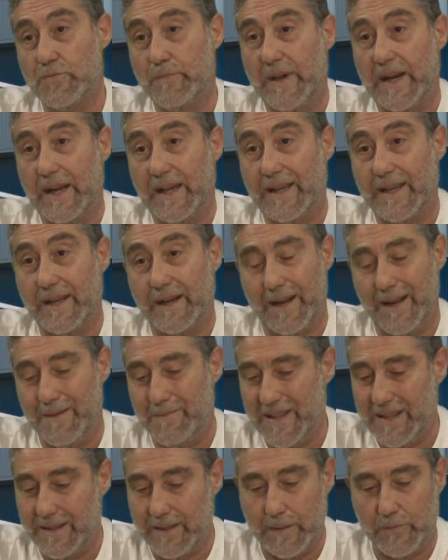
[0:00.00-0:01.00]
para que
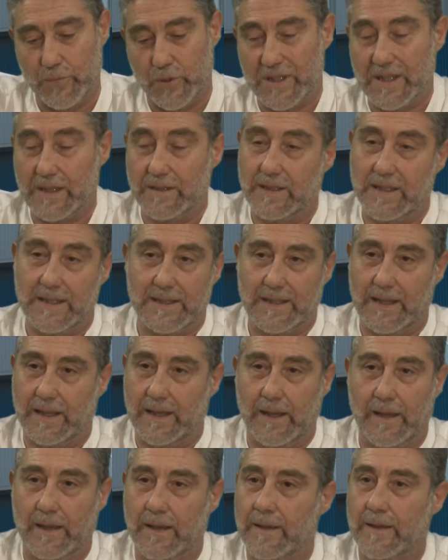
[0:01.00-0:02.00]
realmente pues
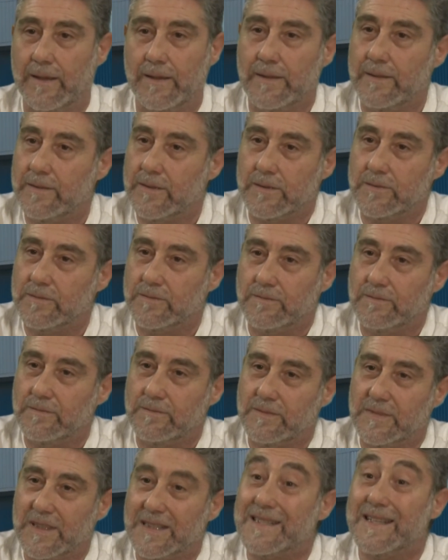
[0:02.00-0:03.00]
desde
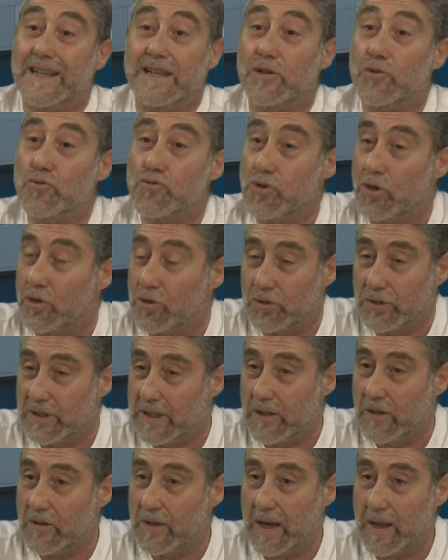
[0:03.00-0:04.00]
desde incluso el
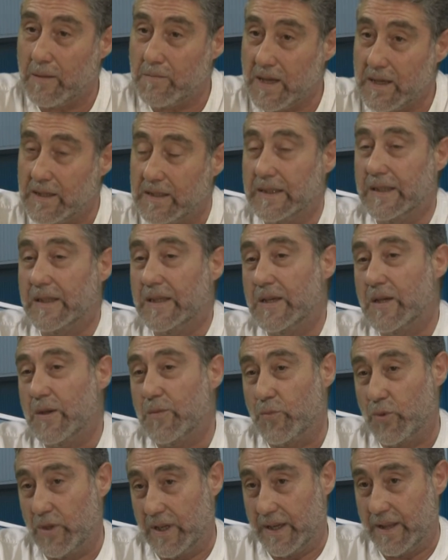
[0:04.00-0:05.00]
condado de Alama,
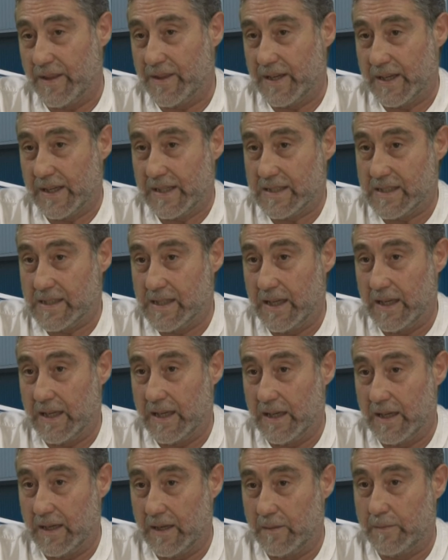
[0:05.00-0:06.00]
puedan acercarse
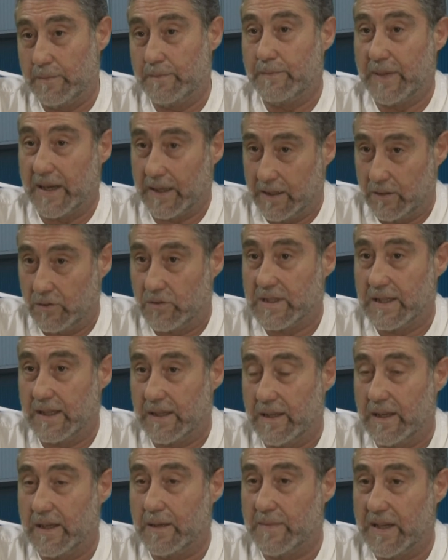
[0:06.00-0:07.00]
al Parque Industrial
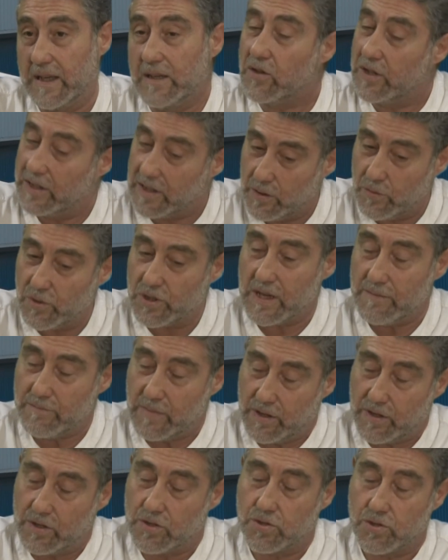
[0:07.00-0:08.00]
de Alama. El objetivo es
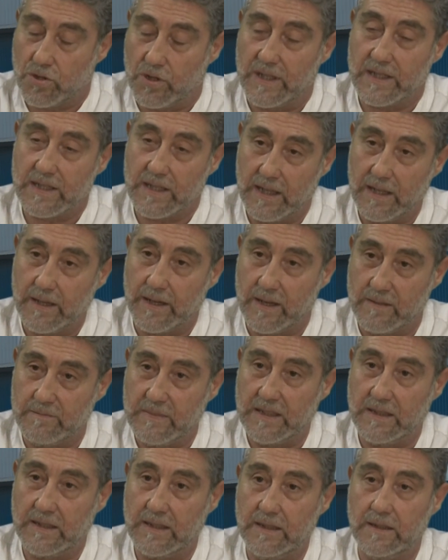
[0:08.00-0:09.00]
ambicioso, es que
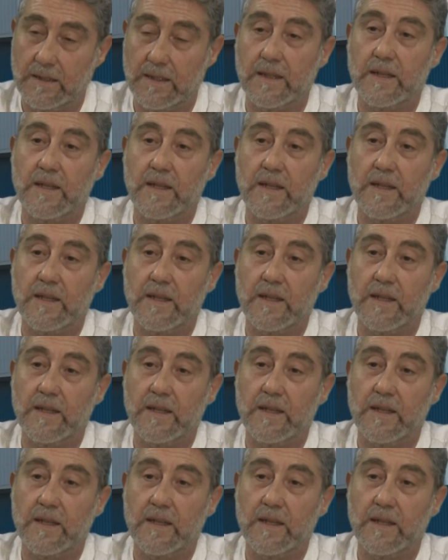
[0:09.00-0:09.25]
realmente